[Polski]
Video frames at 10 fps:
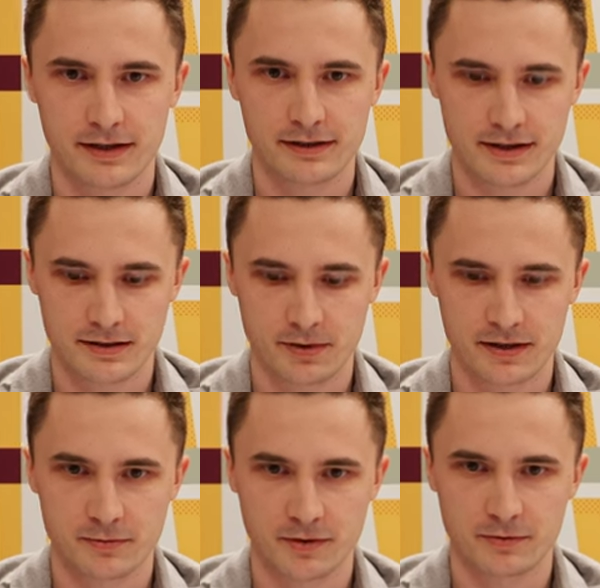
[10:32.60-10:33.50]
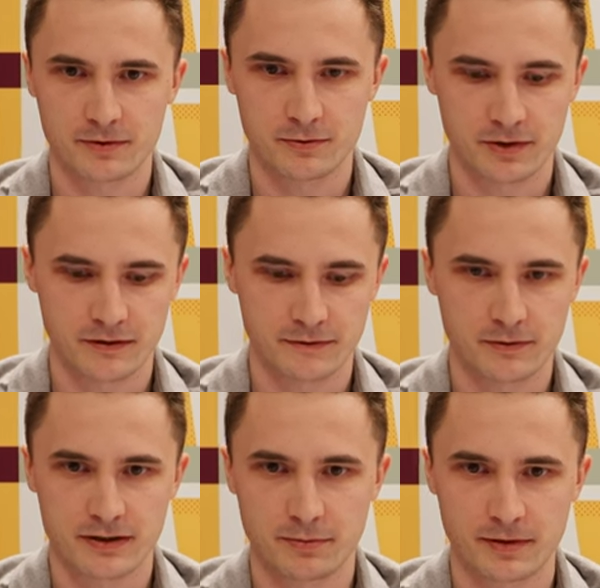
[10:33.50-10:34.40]
I teraz zobaczcie, możemy użyć
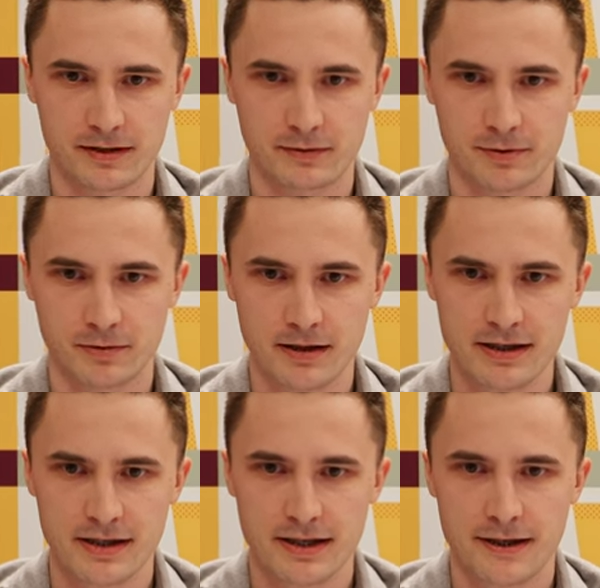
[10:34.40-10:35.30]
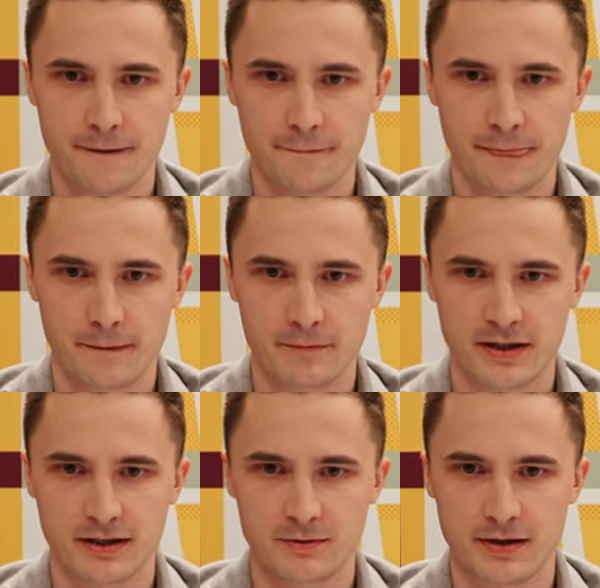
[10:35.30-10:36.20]
funkcji predict proba.
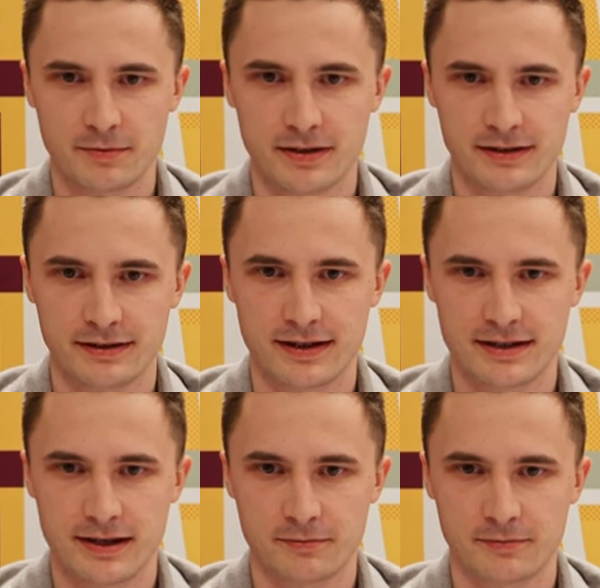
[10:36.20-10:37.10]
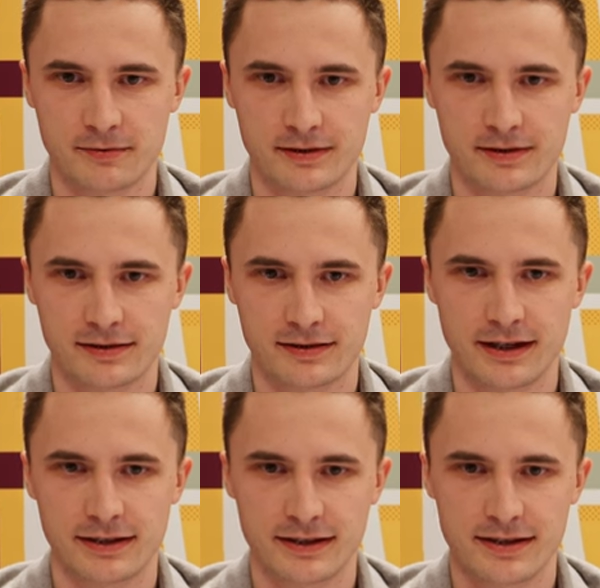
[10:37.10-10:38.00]
Przekazujemy ten sam
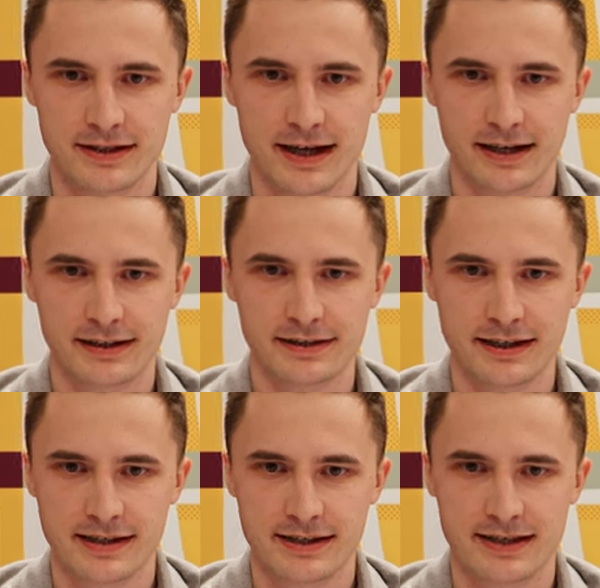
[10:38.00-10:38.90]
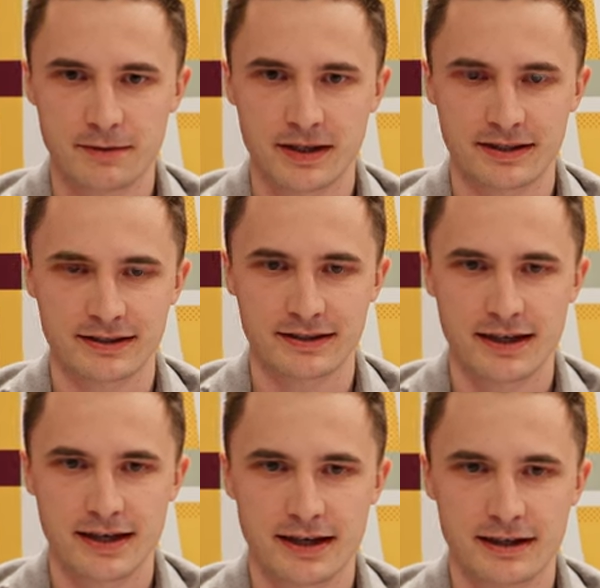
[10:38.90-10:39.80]
e, dataset i teraz zamiast
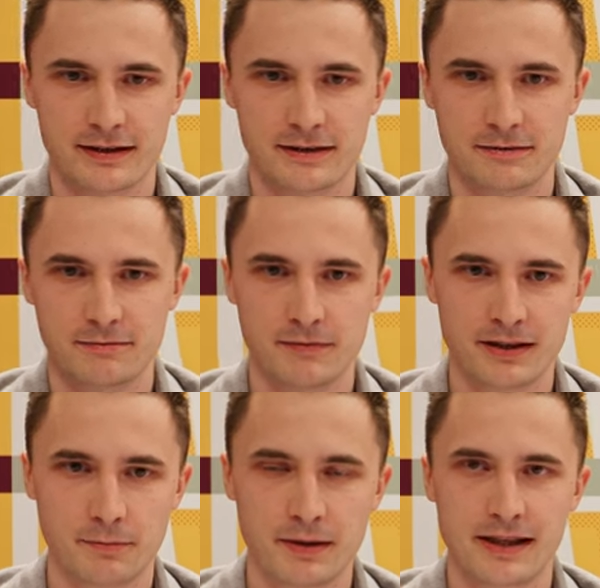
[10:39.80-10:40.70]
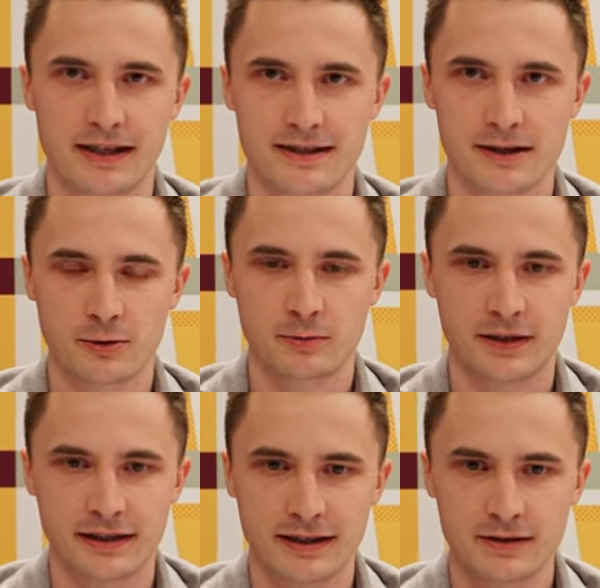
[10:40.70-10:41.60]
labelek 0 lub
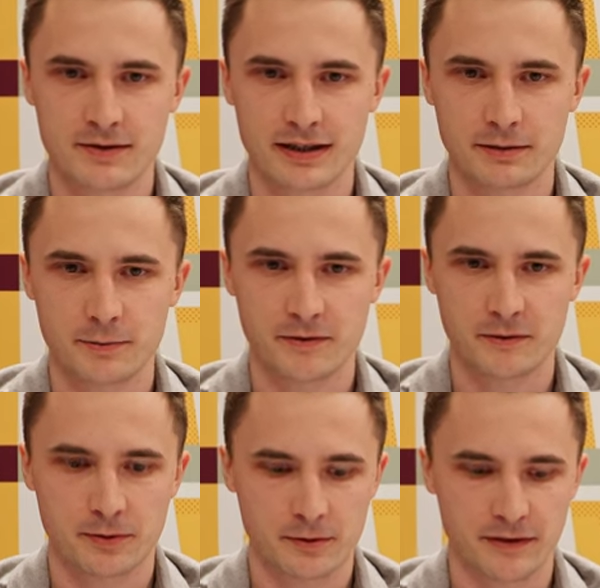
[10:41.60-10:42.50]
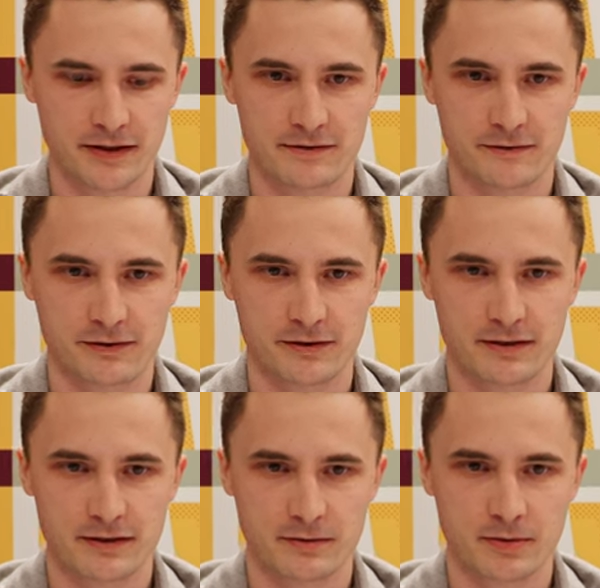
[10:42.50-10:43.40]
1 dostaniemy prawdopodobieństwo.
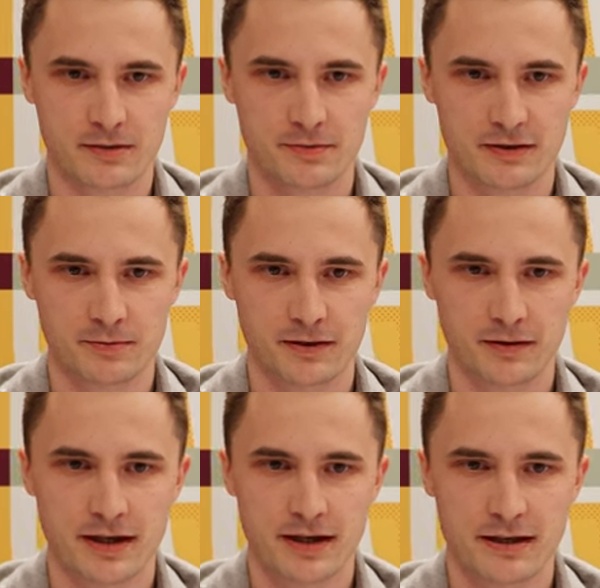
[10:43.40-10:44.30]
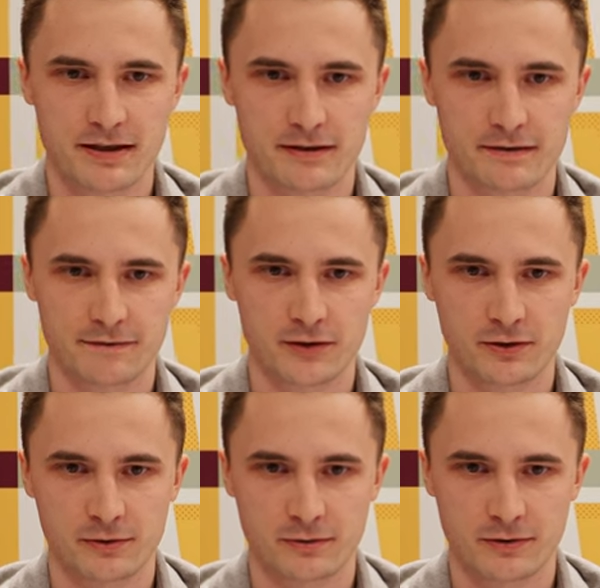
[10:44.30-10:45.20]
Zobaczmy sobie w
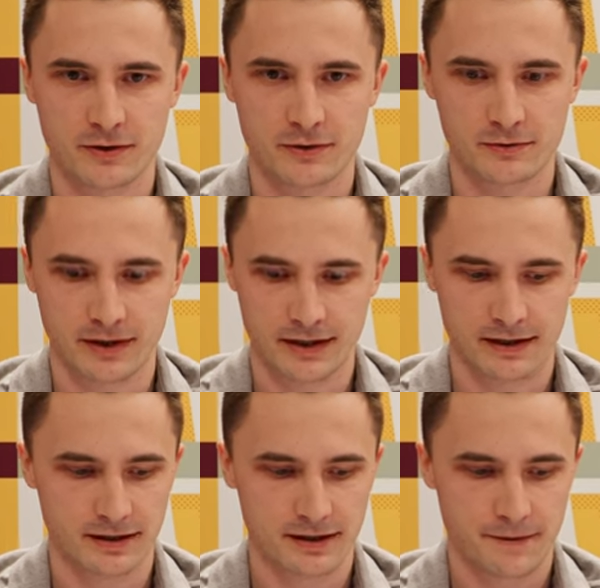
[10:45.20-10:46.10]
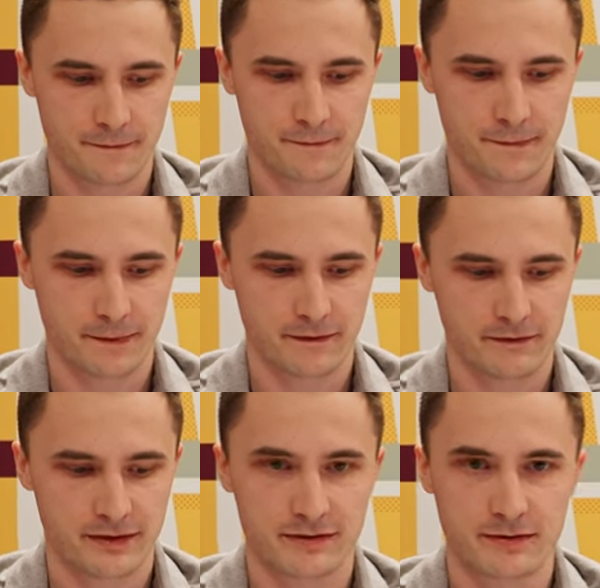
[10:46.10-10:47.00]
środku, co tutaj
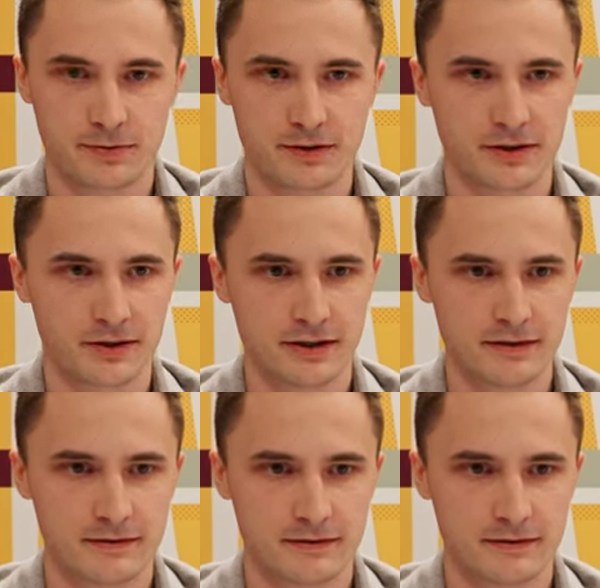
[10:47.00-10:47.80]
w trawie piszczy.